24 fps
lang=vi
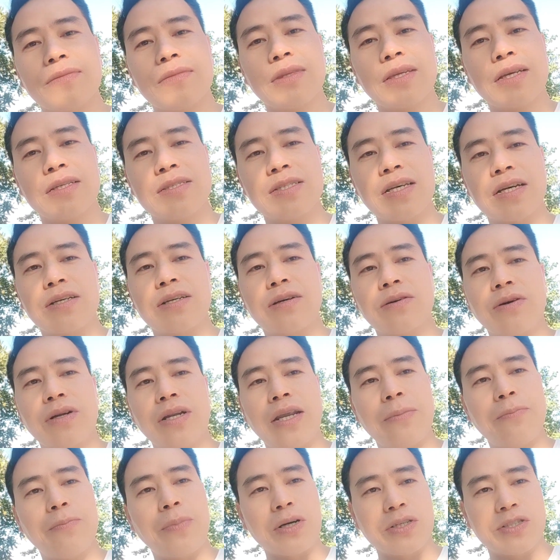sợ cho còn
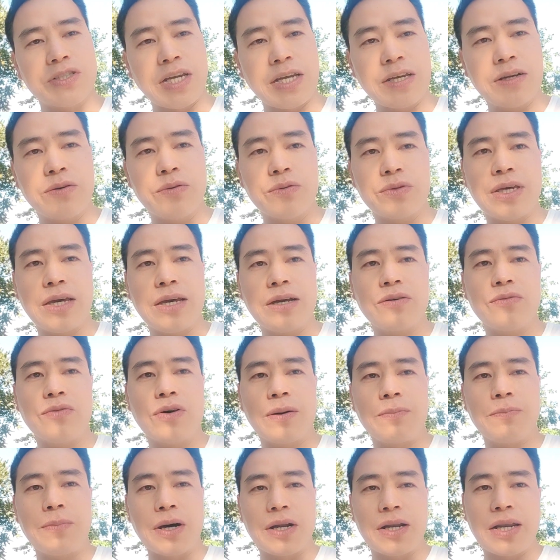nét bỏ tránh cụ thế của họ
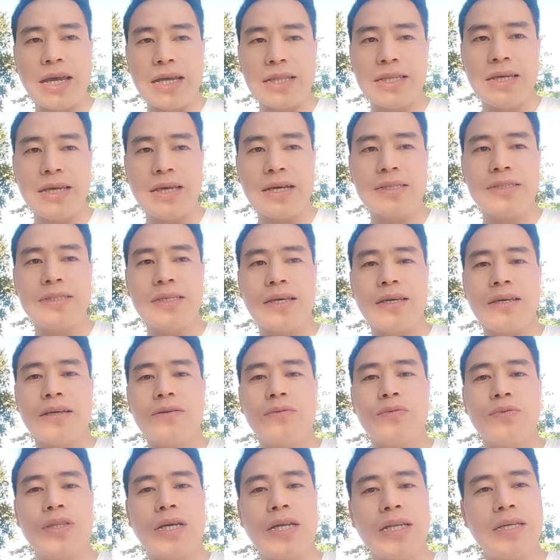bỏ nét thế chế
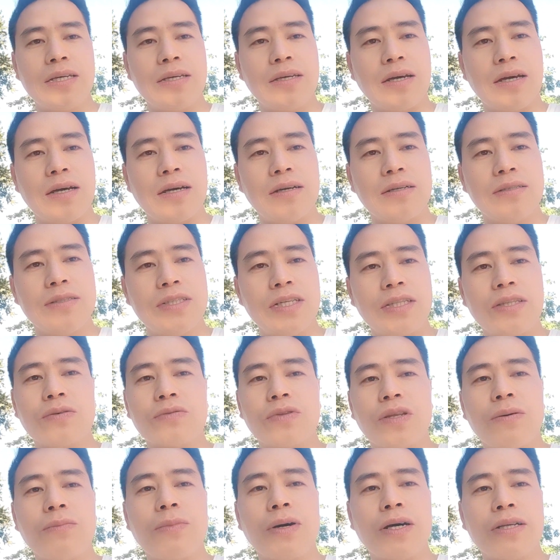cụ thế thì chính đông
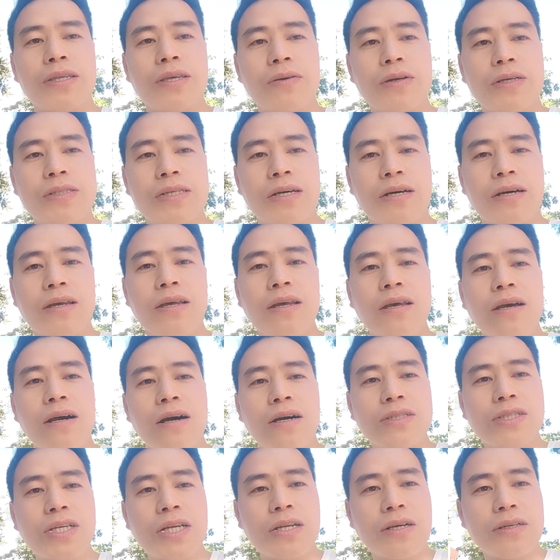đóng bỏ hẳn nhau là sao
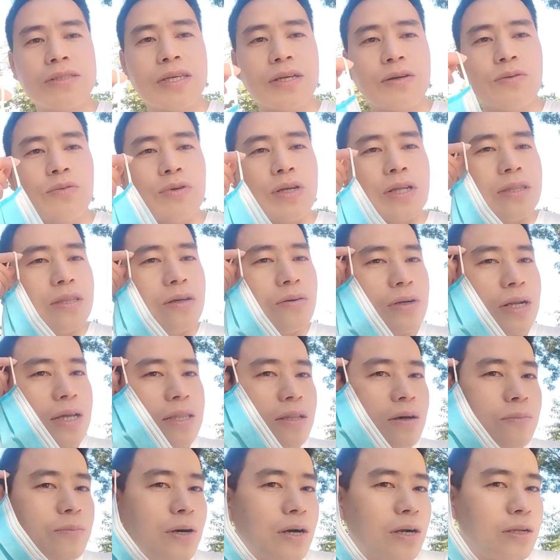họ sẽ nói chế cụ dân đông đến
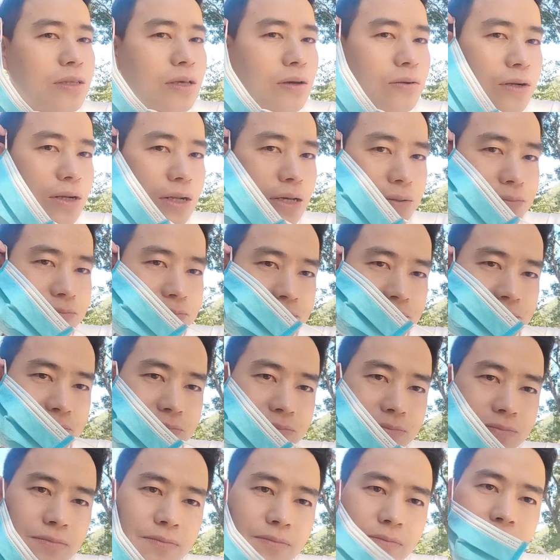đóng bỏ hẳn nhau là nè
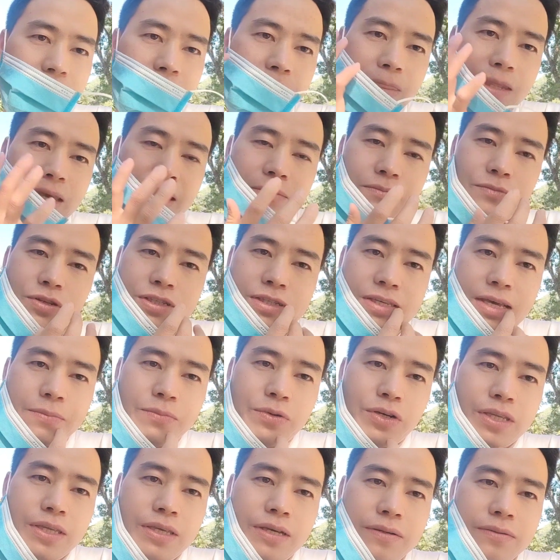em mua chai
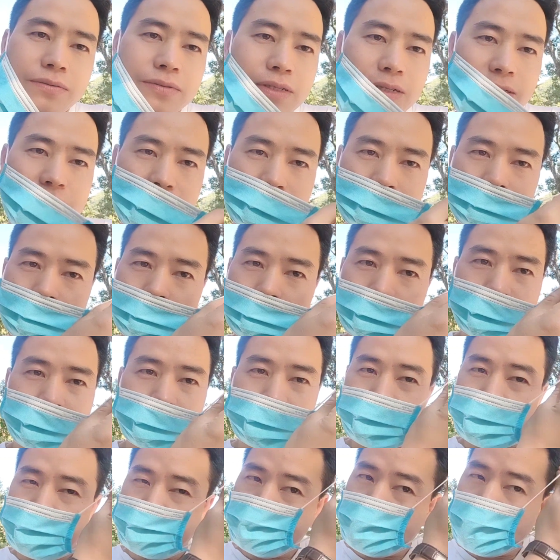mua nhau nó chế
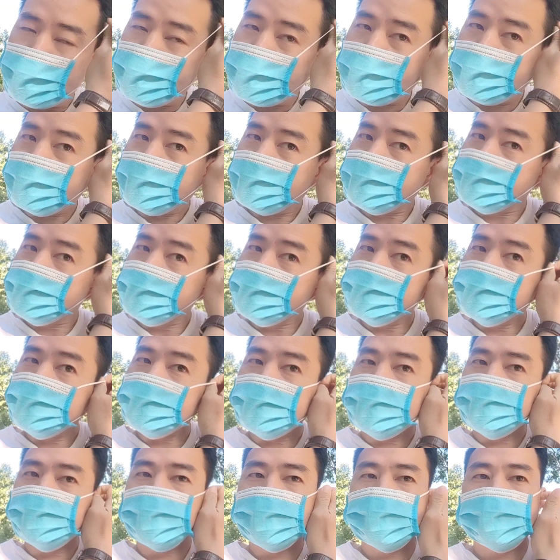về mặt thì họ xin xí
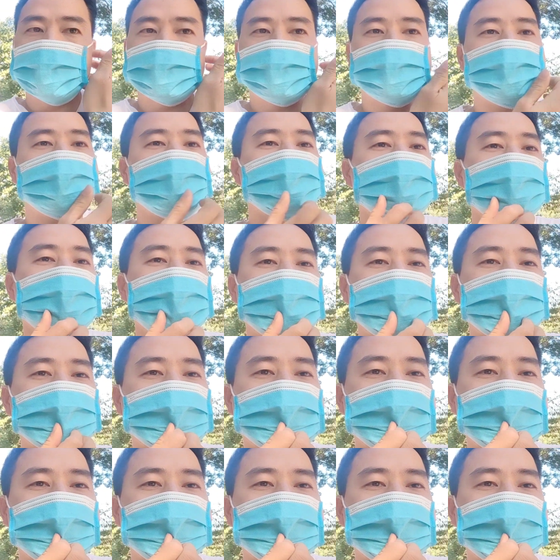đùa nhau trò lựa ra